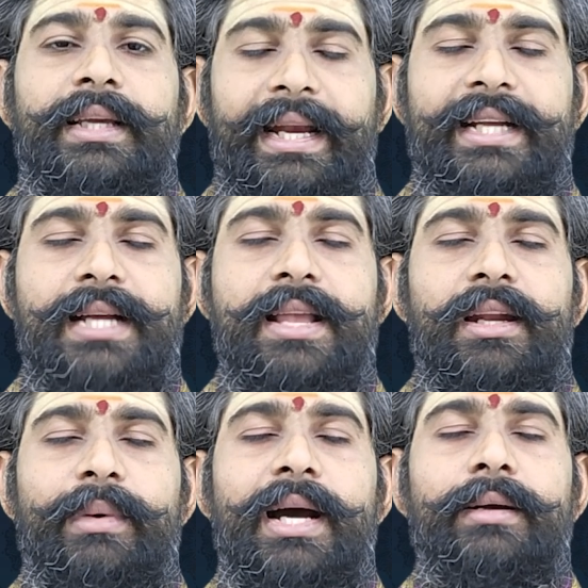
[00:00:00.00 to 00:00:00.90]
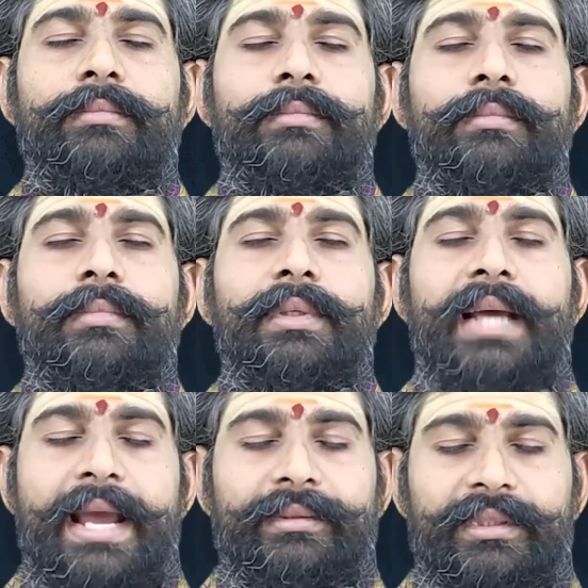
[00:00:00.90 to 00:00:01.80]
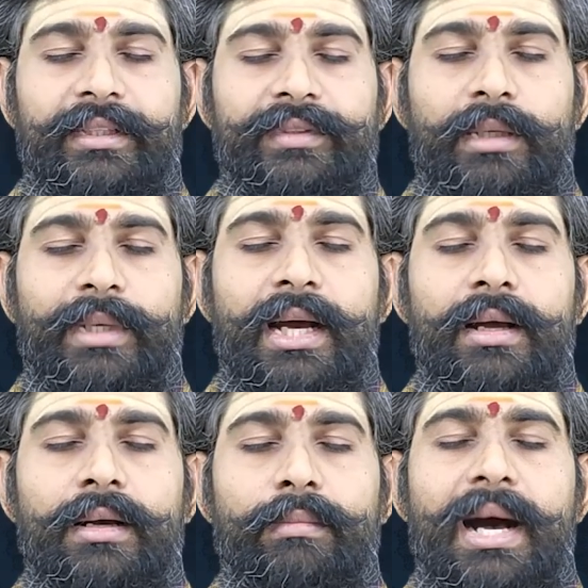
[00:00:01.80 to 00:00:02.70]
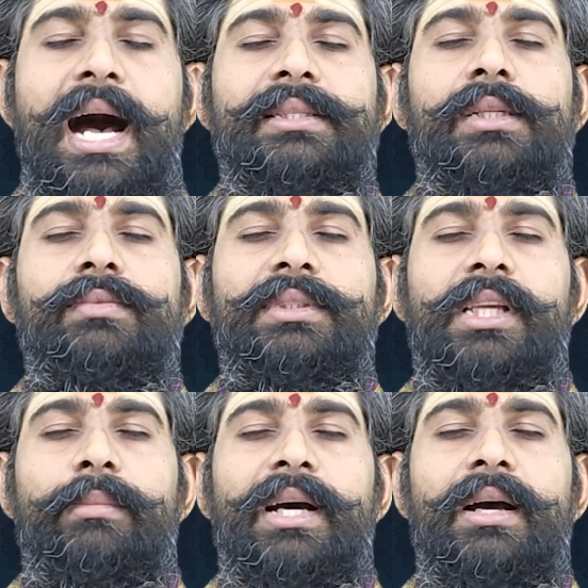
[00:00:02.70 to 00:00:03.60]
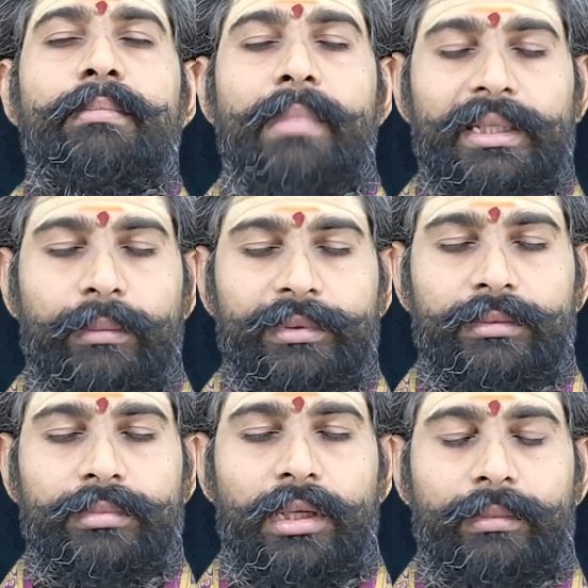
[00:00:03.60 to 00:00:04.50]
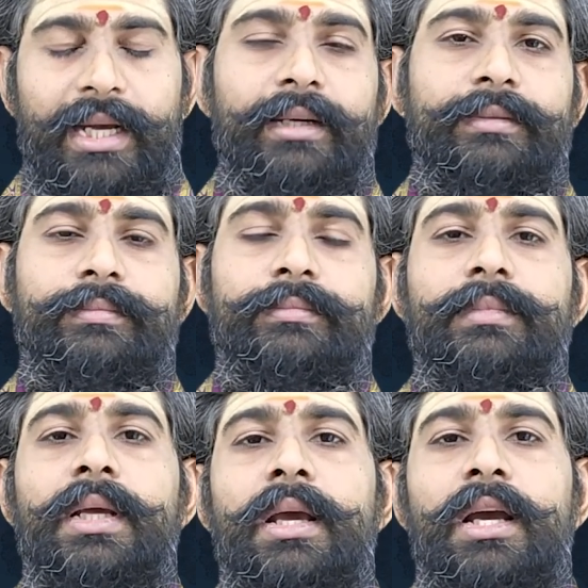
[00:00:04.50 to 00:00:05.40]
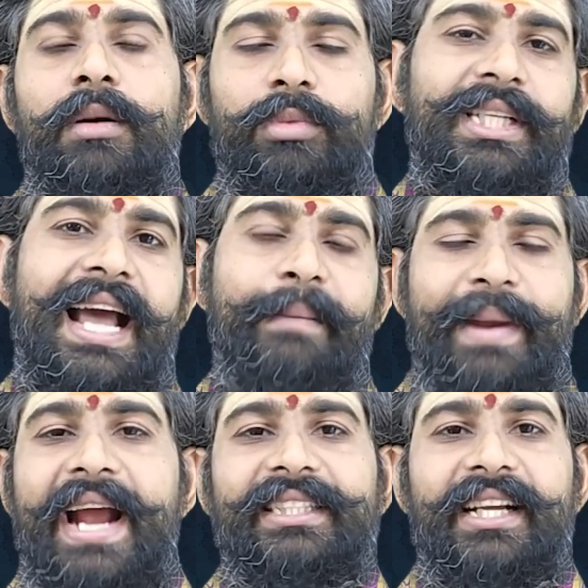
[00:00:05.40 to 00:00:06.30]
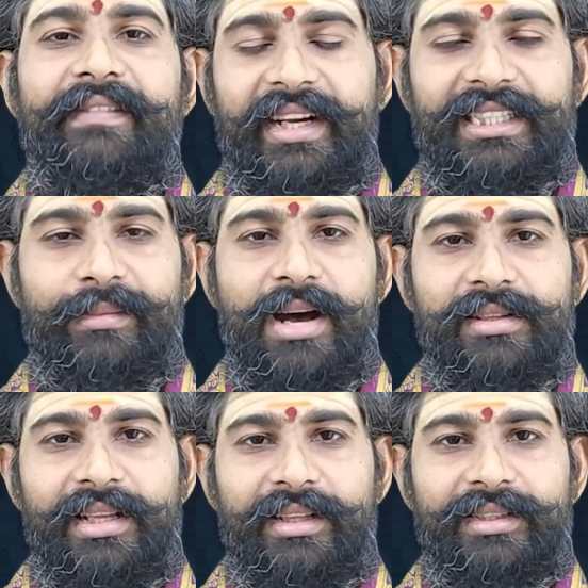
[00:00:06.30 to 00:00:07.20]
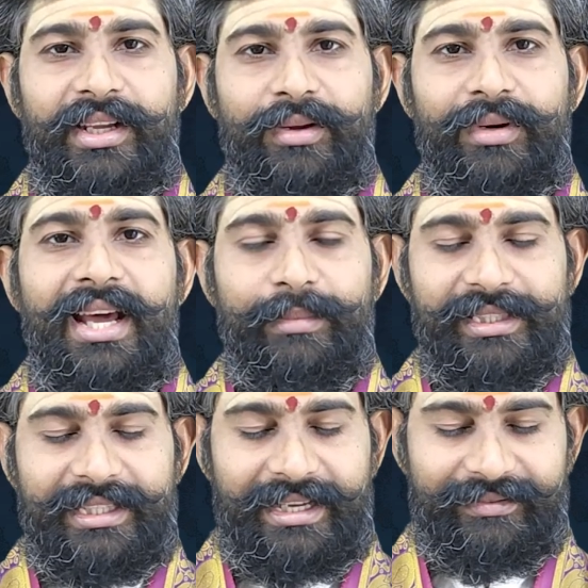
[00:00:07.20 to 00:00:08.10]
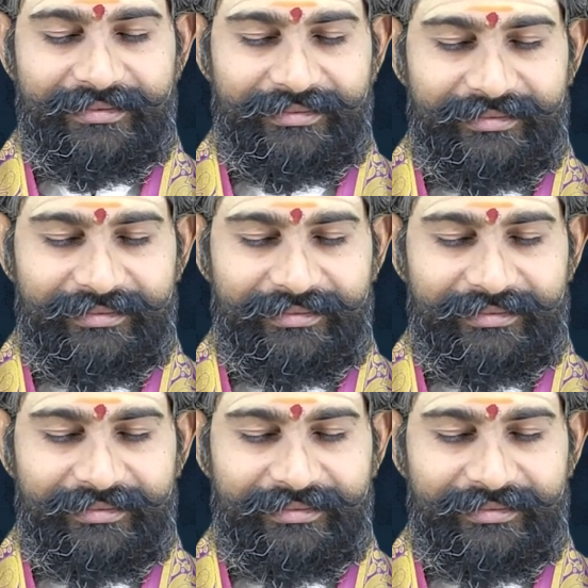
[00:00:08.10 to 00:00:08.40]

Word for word: గణేశాయ నమ గాయత్రిదేవి నమ మహాసరస్వతి నమ మాతాపితృభ్యో నమ ముందుగా ప్రేక్షక వీక్షణ మహాశీలందరికీ కూడా నమస్కారం